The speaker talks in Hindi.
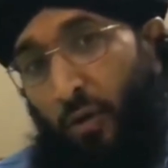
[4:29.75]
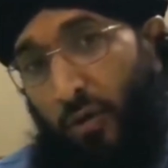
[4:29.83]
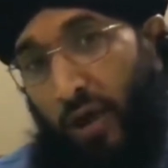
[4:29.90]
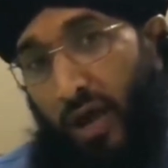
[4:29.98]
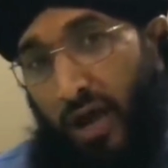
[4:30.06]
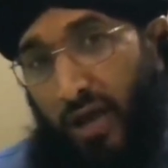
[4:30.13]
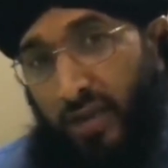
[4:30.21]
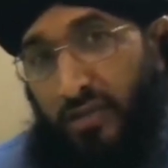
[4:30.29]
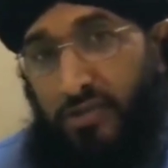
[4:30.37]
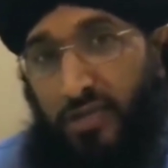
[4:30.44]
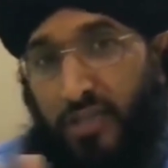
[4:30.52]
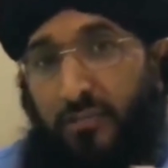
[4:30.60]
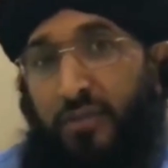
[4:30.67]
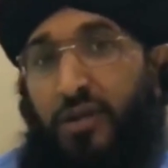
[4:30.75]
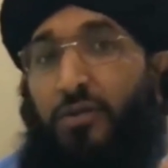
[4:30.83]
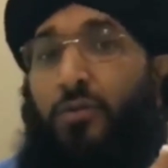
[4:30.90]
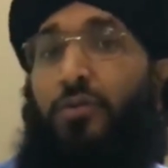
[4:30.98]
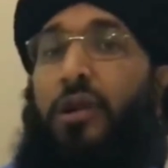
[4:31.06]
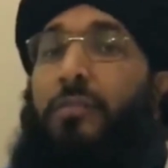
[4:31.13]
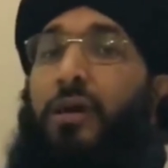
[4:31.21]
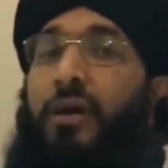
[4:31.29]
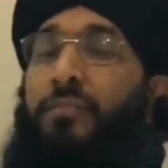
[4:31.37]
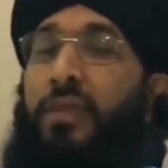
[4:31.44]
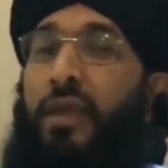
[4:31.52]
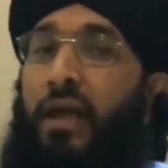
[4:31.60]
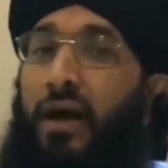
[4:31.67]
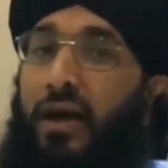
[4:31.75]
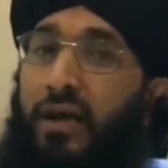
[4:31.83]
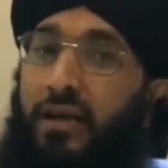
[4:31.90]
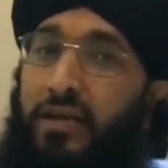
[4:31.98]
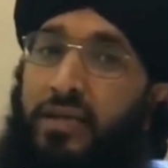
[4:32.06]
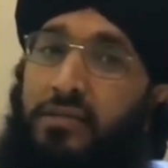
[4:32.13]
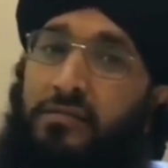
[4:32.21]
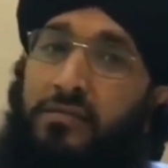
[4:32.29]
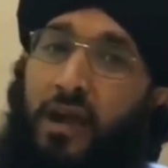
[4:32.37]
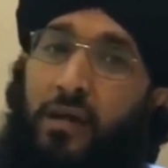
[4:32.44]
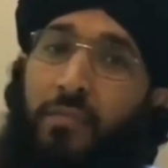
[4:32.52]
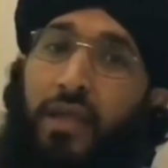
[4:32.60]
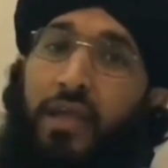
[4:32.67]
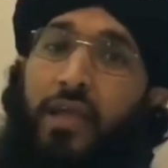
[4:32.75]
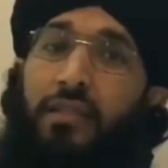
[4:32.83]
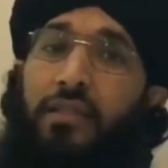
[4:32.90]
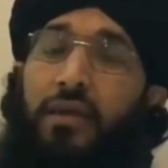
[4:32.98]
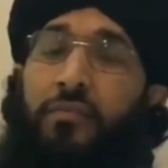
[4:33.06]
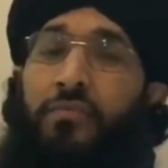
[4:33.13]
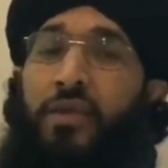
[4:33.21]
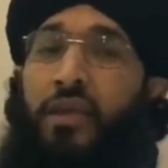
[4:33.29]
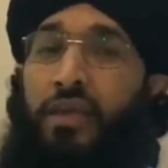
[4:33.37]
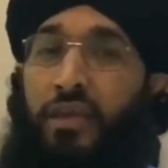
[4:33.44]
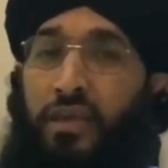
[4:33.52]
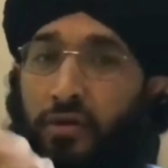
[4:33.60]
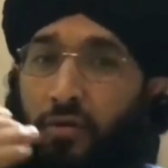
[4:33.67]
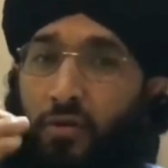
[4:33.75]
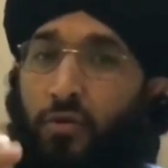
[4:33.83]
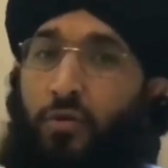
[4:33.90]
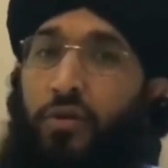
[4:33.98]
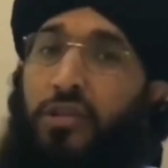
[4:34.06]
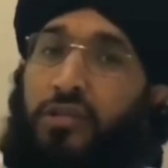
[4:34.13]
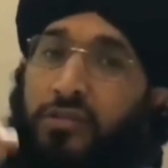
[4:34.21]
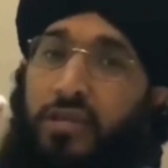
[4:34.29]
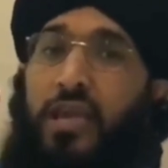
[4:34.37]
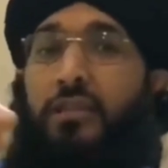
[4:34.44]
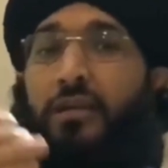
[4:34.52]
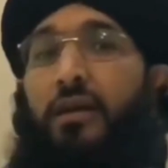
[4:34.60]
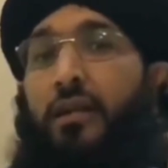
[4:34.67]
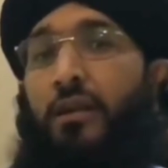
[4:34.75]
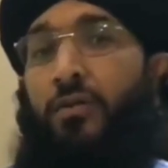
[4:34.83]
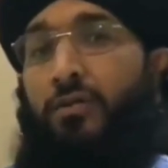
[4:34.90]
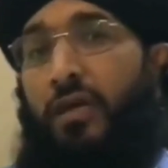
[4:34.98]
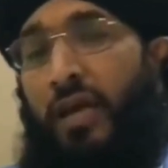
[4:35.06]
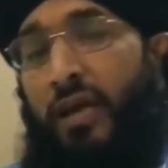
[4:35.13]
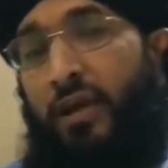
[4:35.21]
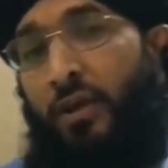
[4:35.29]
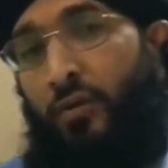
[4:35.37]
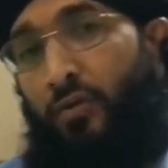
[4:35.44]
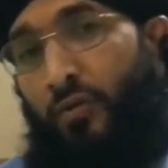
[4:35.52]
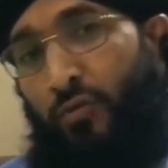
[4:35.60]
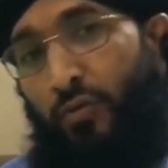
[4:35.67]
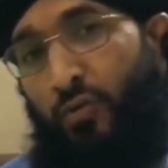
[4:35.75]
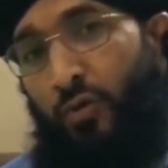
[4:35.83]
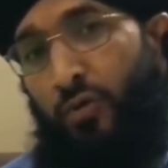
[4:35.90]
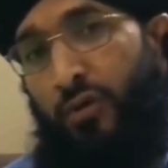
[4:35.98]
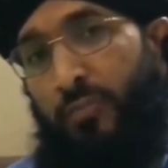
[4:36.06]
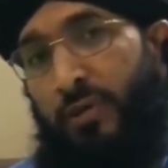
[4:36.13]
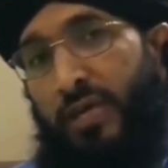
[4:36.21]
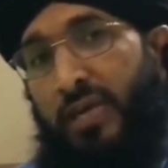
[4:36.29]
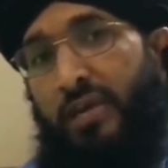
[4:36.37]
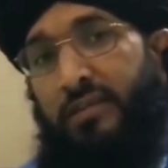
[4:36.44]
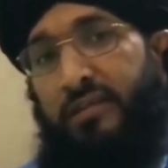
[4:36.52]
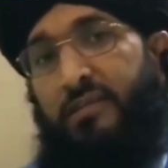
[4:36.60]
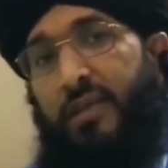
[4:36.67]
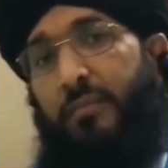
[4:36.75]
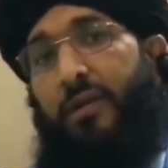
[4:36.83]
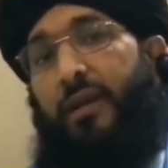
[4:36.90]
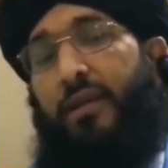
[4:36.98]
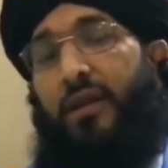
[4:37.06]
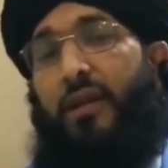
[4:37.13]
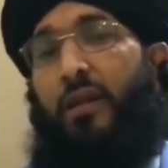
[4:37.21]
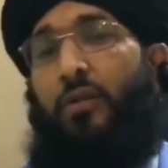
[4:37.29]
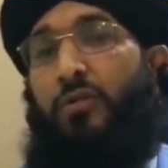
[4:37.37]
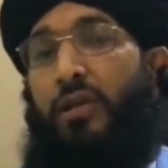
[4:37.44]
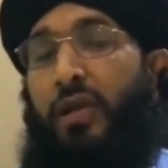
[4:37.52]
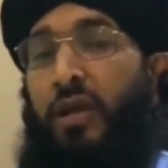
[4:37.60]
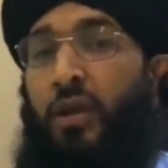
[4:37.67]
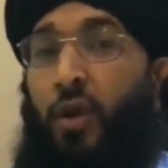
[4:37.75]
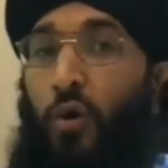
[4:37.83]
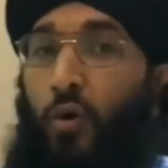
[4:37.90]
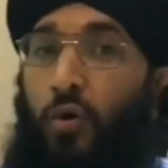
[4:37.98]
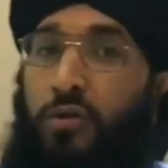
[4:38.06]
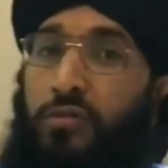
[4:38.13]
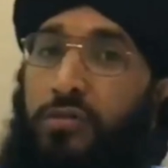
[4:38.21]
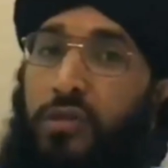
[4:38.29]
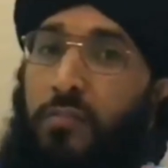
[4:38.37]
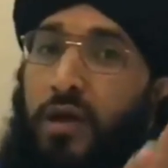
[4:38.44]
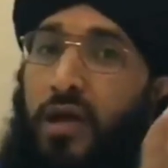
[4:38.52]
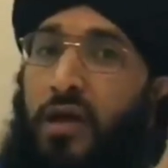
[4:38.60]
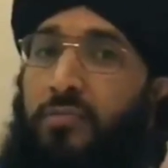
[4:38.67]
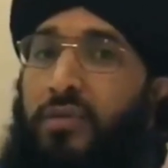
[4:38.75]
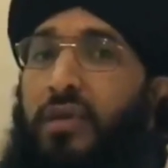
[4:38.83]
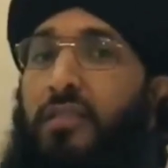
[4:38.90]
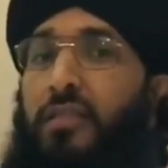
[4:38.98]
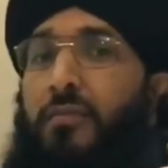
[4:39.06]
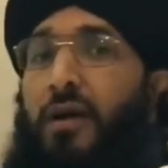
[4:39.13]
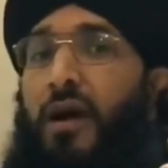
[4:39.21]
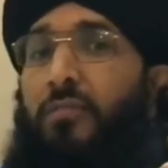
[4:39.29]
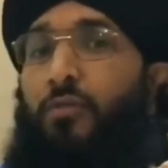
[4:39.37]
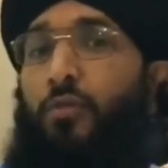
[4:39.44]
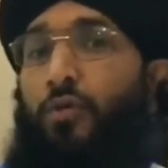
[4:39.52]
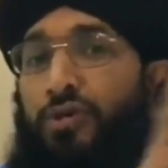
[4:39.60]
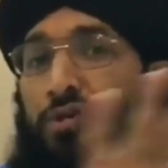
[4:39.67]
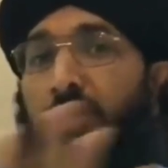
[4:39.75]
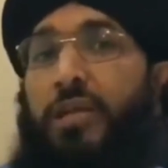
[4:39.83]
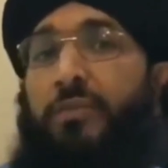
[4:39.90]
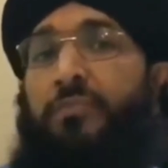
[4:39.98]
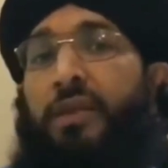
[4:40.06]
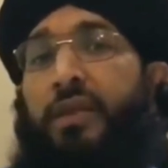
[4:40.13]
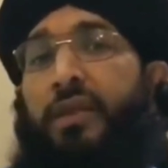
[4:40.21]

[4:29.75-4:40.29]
और हर चंद मिनटों के बाद अगर इस ड्रामे के अंदर हीरो कोई नसीहत कर रहा होता है तो वो दो नबी की हदीसें बयान कर रहा होता है और तमाम की तमाम रोशनी